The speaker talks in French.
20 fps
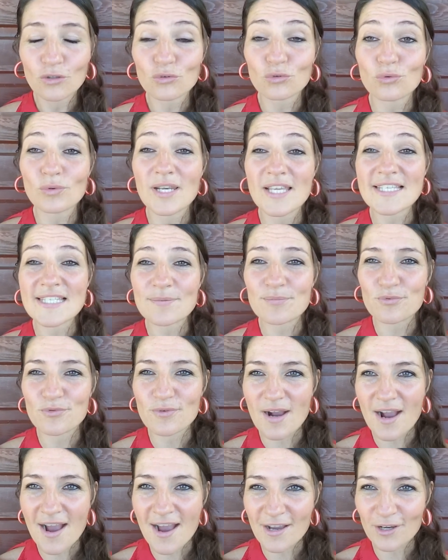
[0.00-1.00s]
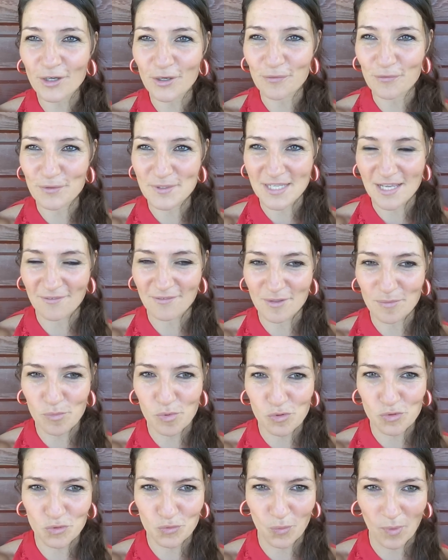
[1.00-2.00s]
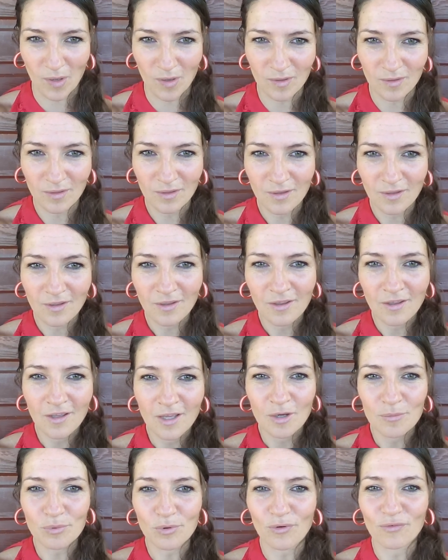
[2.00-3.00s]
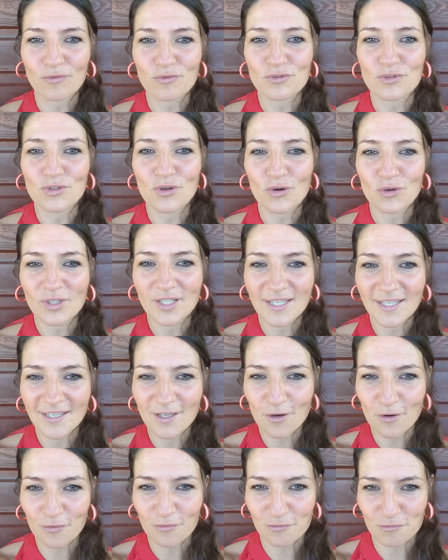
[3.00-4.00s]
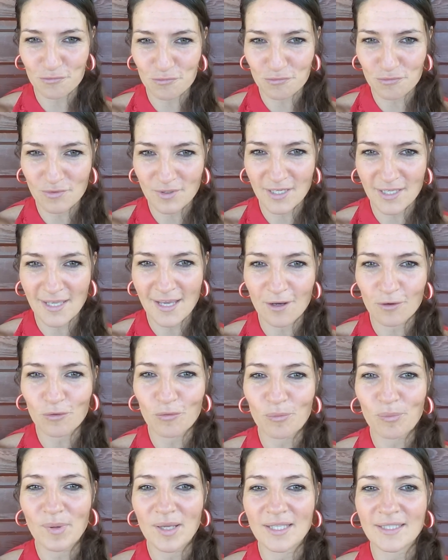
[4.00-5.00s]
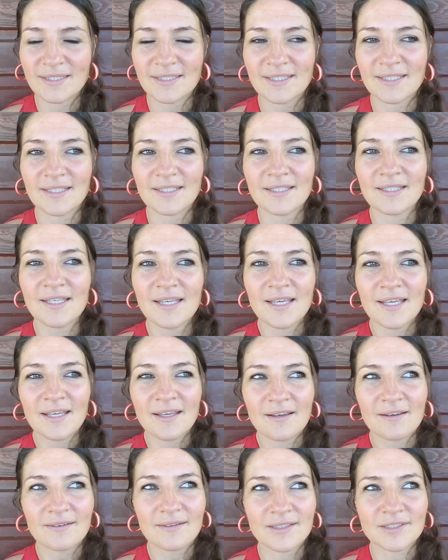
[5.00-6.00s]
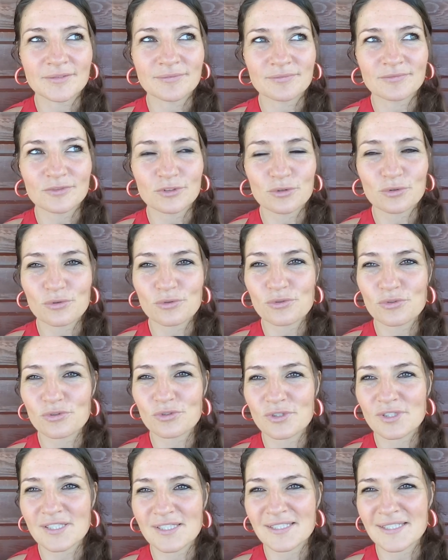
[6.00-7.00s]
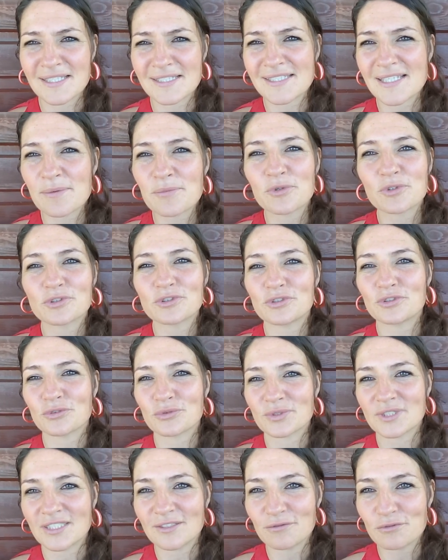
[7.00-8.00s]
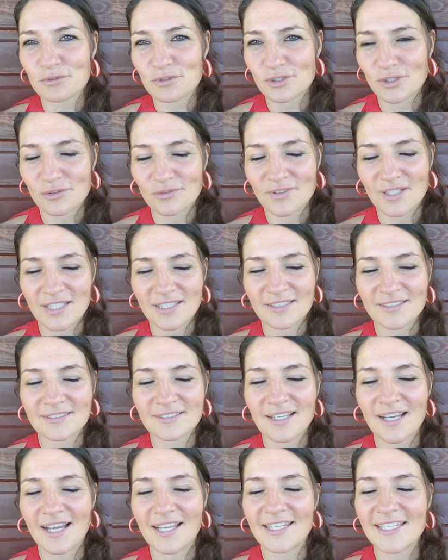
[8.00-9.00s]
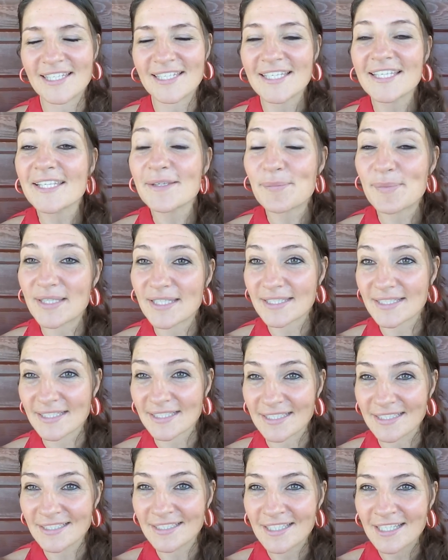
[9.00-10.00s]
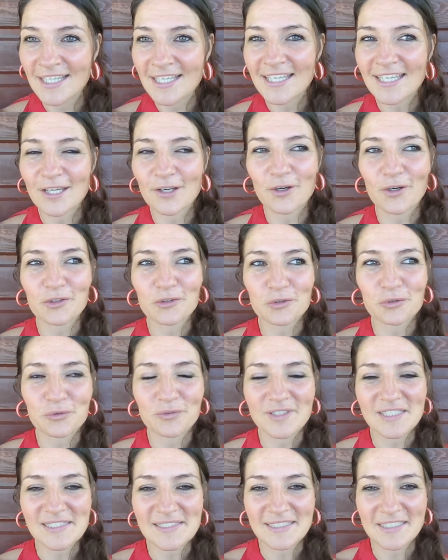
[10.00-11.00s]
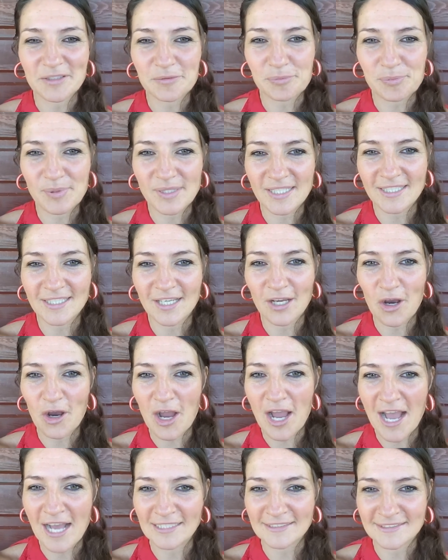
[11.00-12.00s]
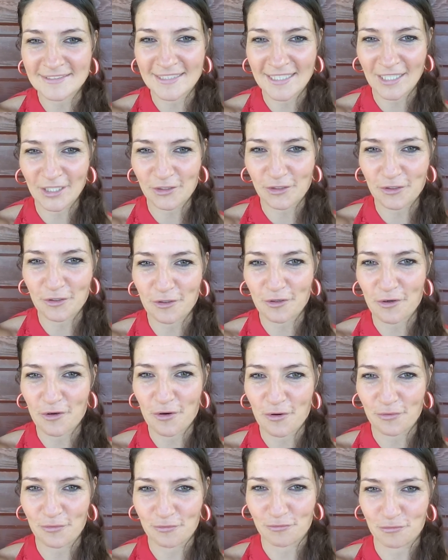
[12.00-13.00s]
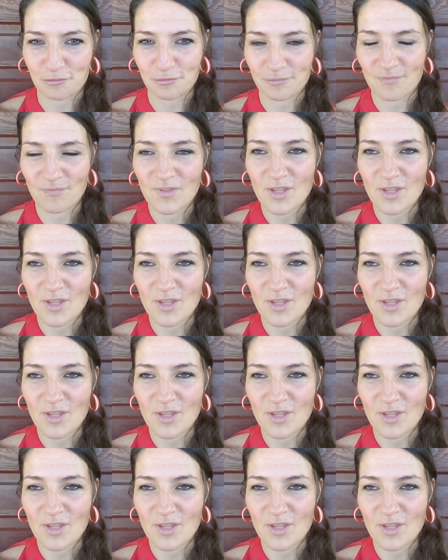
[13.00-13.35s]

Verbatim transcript: tout l'espoir que vous avez besoin pour vous ancrer en vous et accompagner euh, toutes ces émotions qui vous envahissent à les libérer et retrouver cette paix intérieure en vous